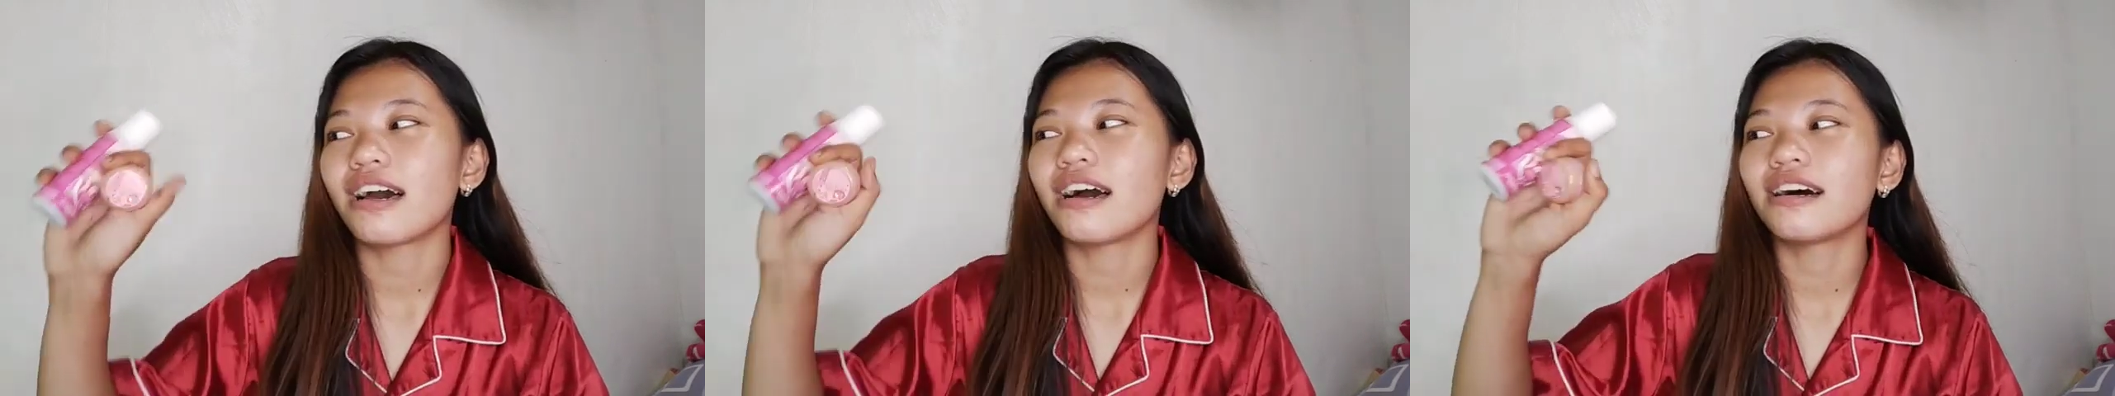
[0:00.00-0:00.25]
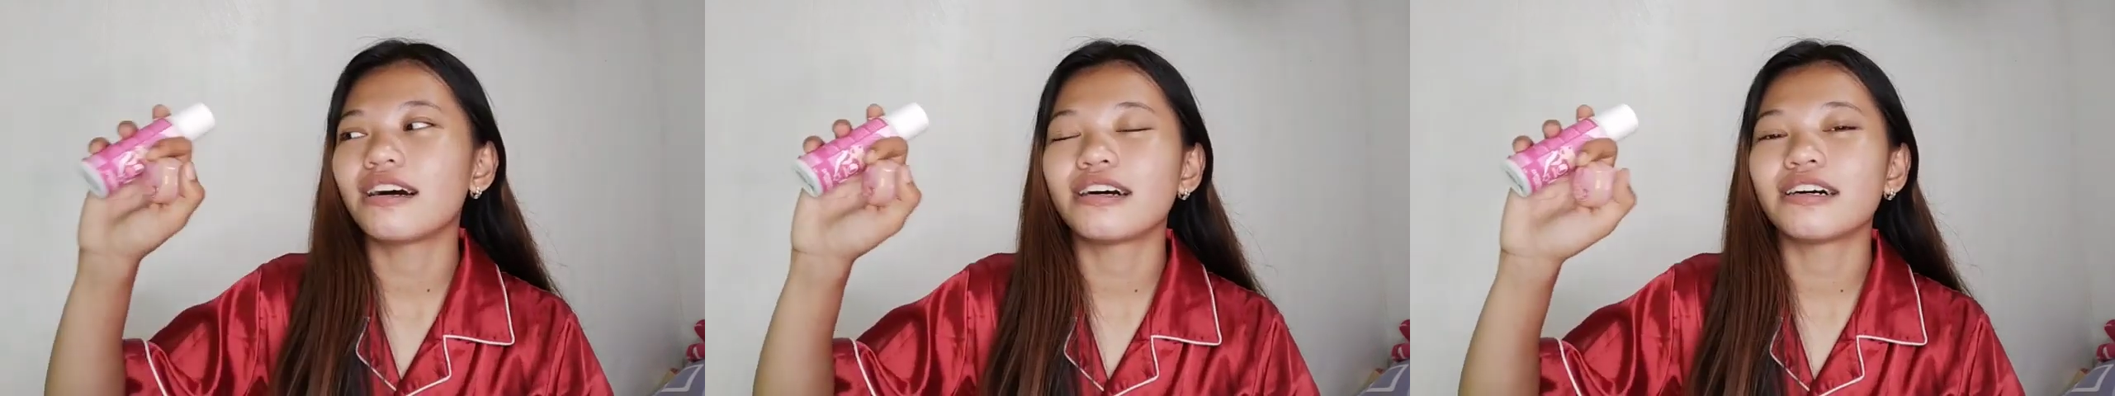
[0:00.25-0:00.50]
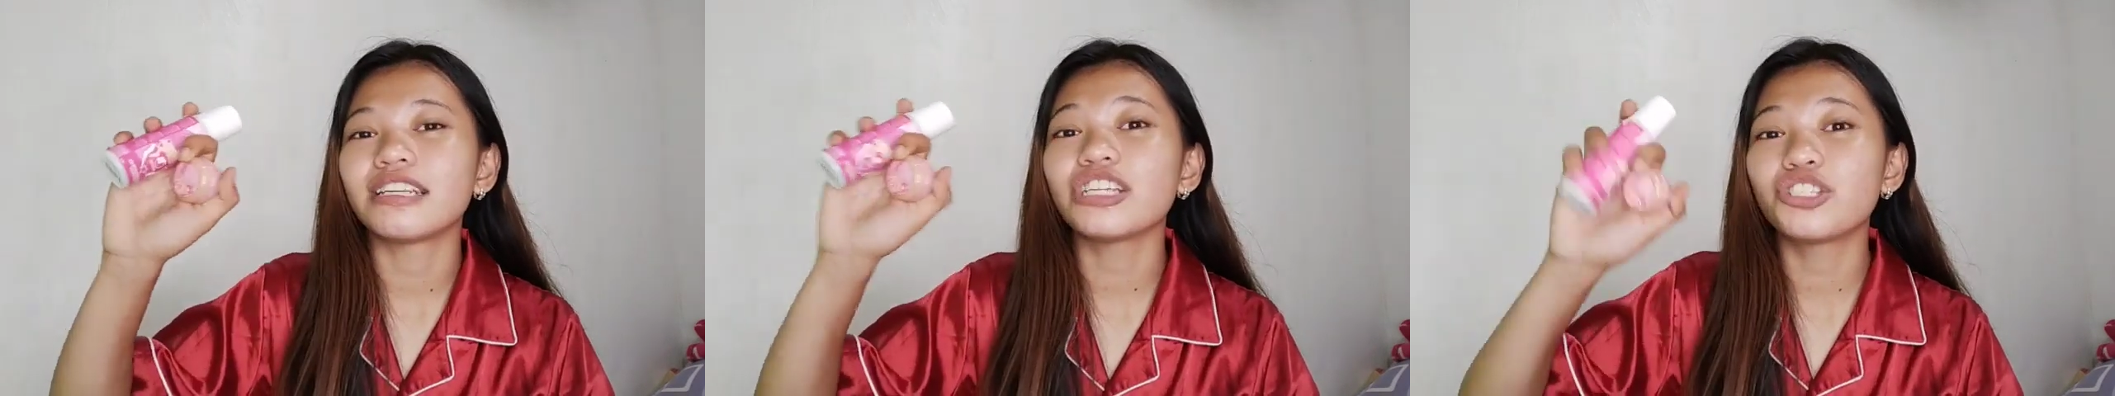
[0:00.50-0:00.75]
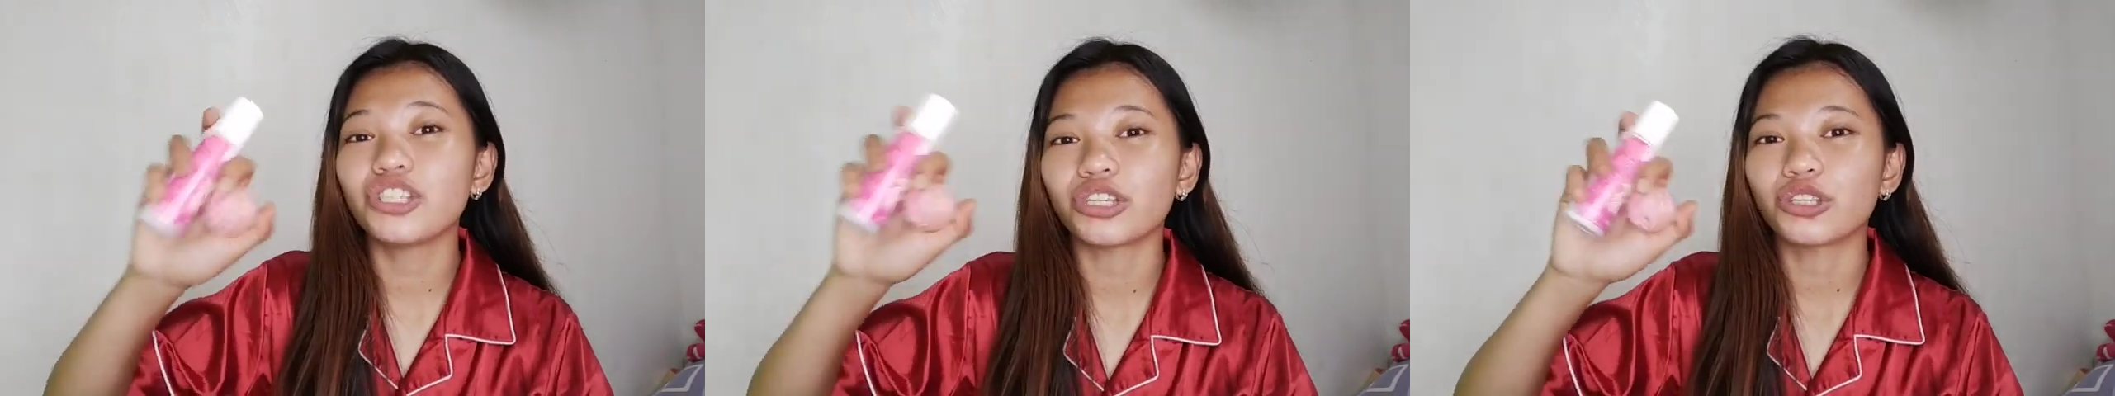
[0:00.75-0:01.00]
uh,
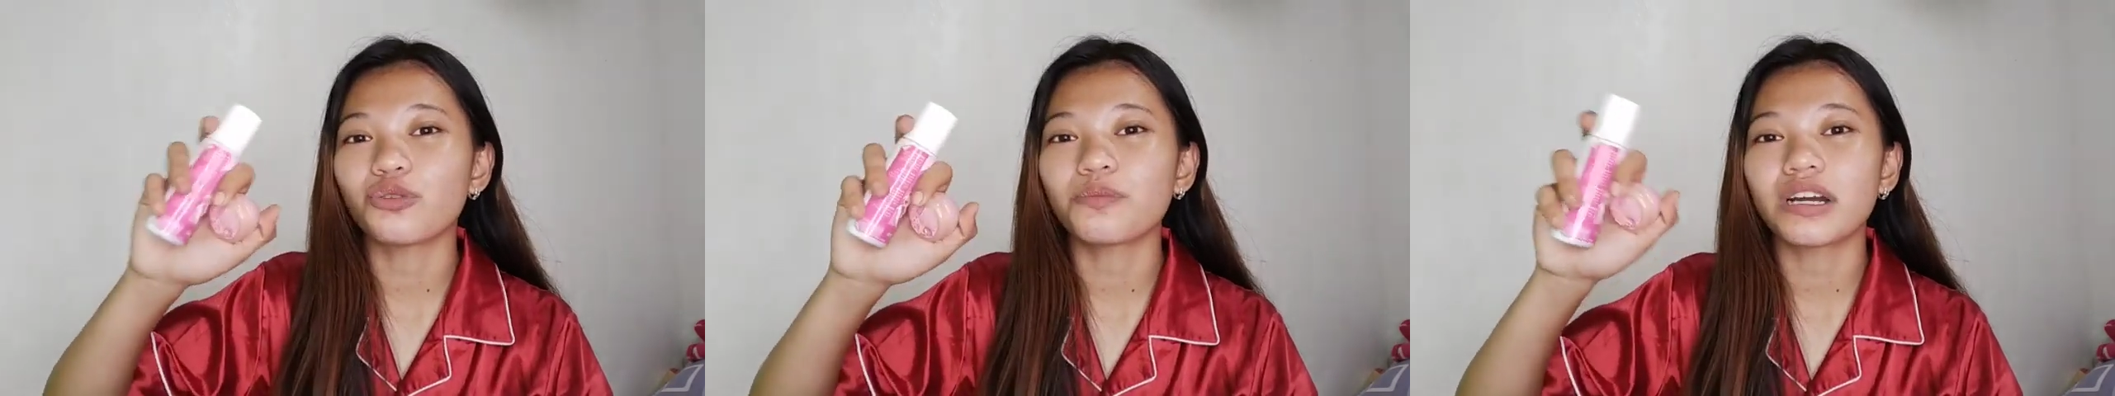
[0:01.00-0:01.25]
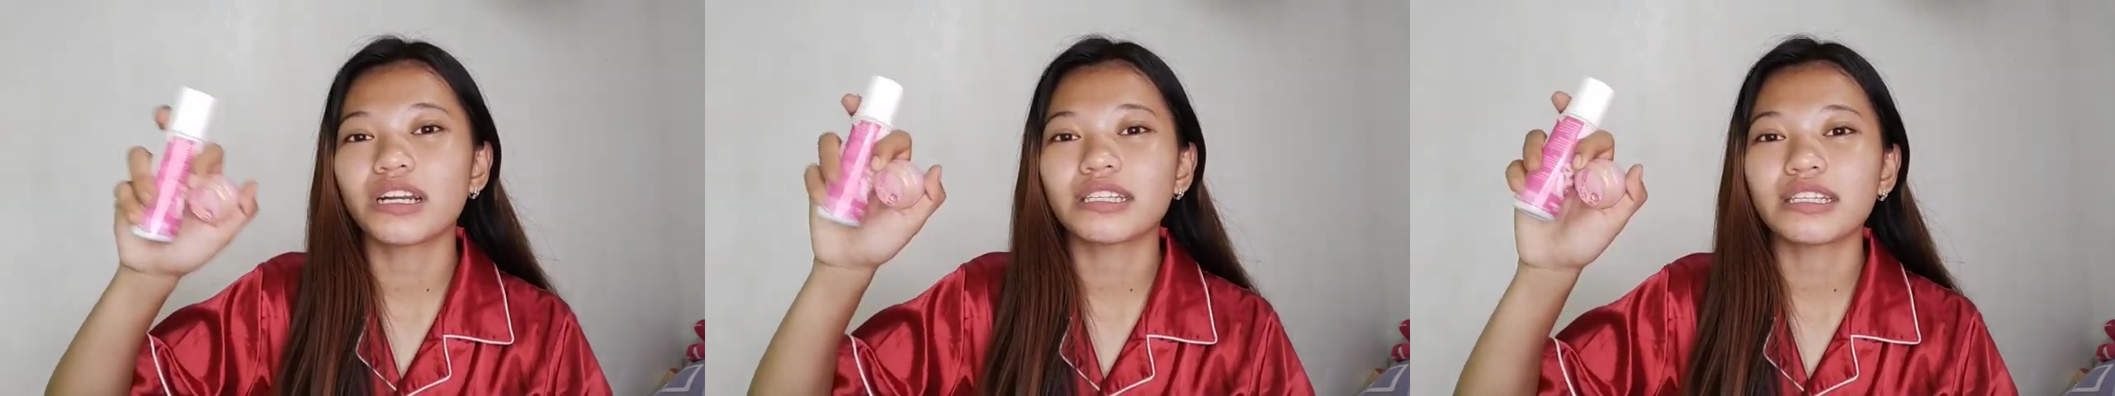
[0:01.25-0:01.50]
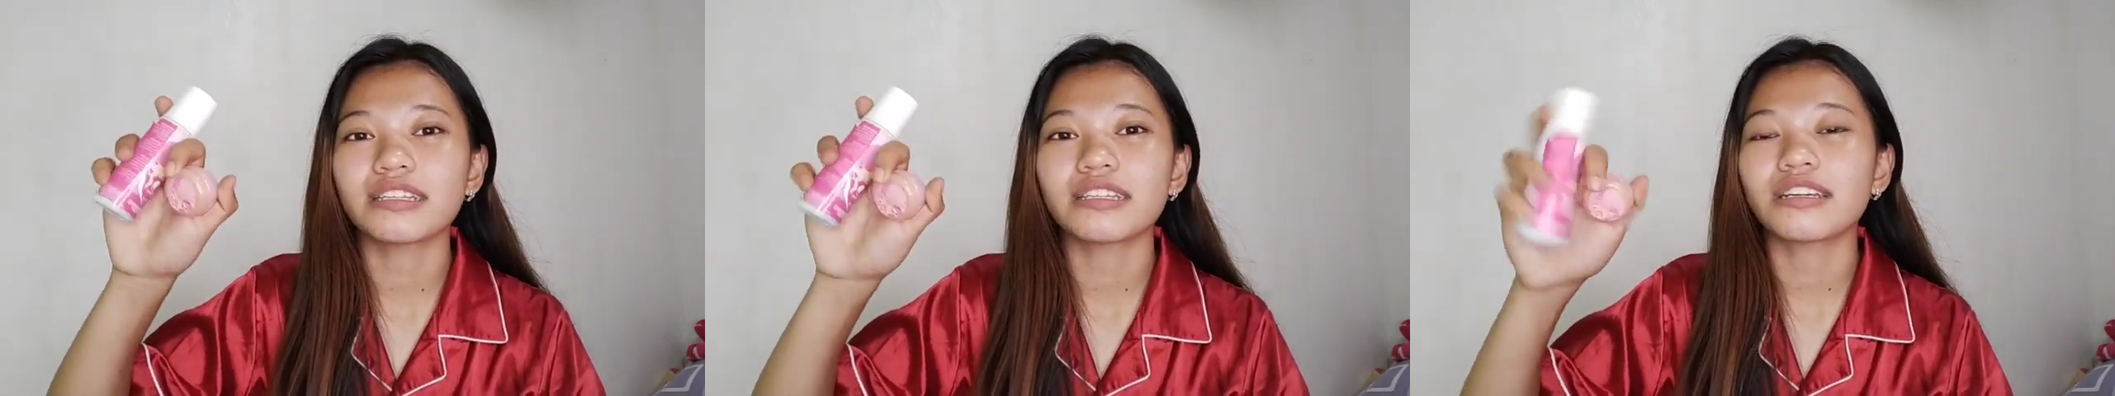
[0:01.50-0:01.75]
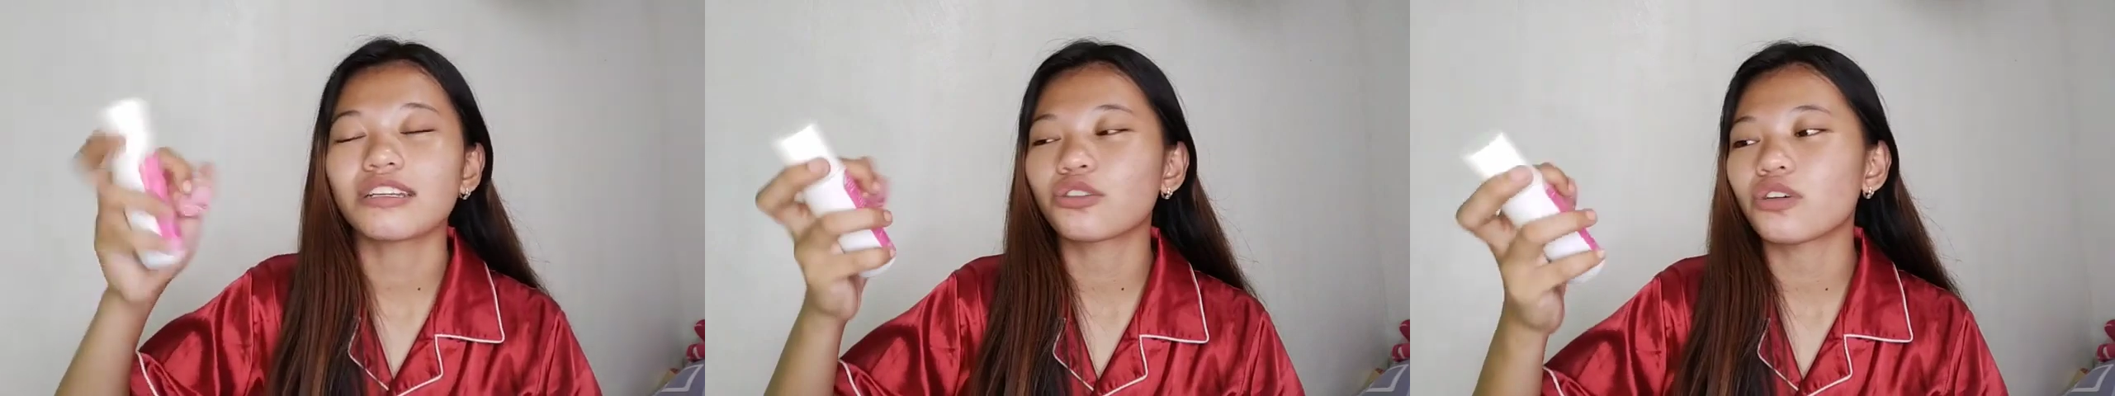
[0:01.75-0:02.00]
legit yung mga
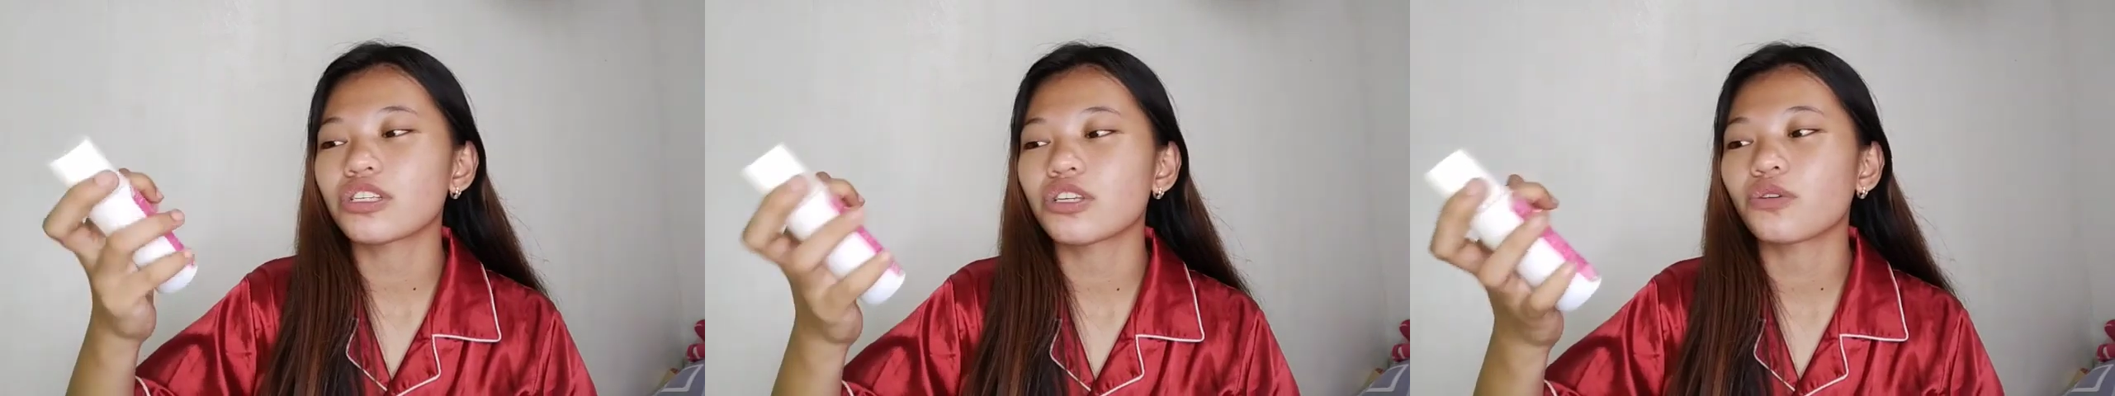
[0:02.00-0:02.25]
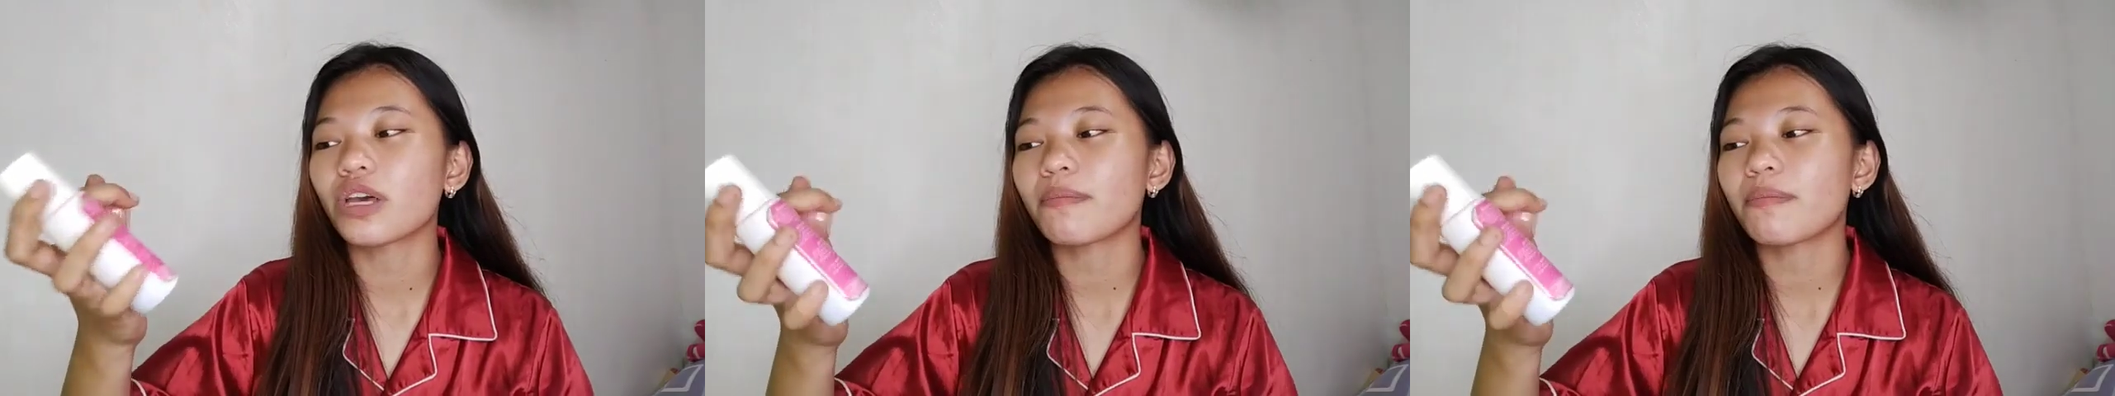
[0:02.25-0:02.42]
nagtitinda nito kasi yung